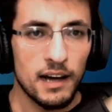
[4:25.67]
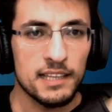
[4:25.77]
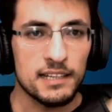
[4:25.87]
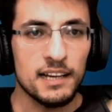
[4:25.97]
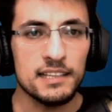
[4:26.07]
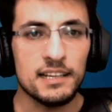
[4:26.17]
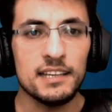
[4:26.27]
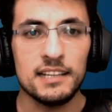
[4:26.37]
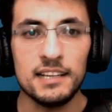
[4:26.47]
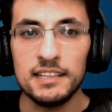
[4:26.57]
Hayır, hayır,
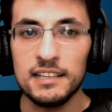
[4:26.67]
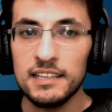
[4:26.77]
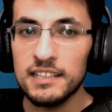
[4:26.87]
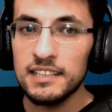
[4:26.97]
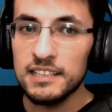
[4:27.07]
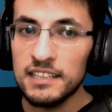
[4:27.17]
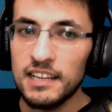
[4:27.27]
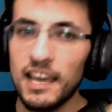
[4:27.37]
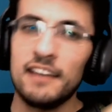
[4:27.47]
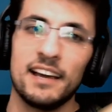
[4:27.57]
hayır, hayır, hayır, hayır,
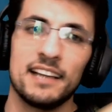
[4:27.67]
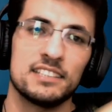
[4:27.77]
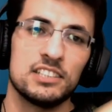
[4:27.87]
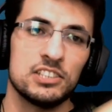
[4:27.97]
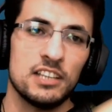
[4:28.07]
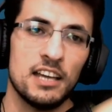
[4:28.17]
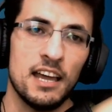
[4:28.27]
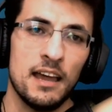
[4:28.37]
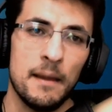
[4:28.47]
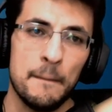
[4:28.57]
hayır. Evet,
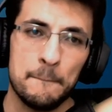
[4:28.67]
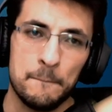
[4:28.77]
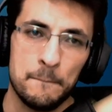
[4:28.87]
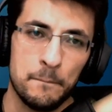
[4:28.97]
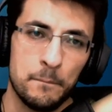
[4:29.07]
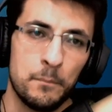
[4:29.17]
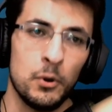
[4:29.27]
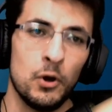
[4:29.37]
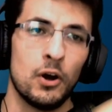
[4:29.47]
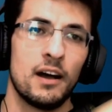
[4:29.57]
işte
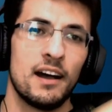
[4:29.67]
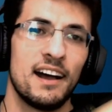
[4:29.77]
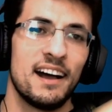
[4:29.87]
bu.